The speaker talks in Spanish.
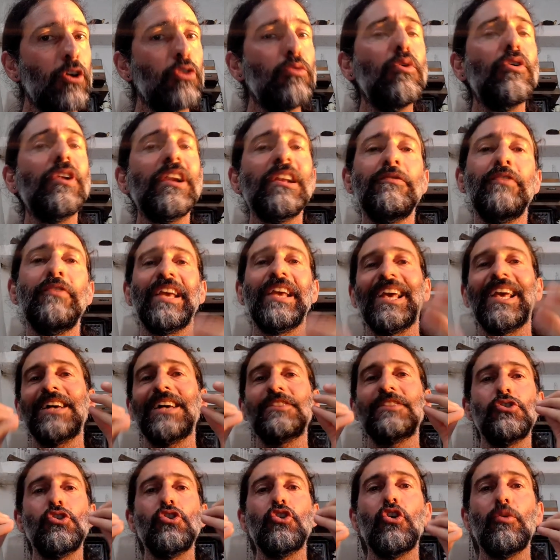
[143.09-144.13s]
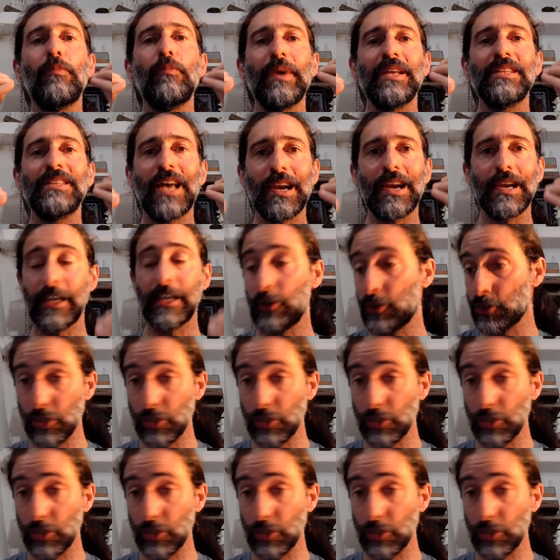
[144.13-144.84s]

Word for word: ¿Cómo refrigeración con metal líquido?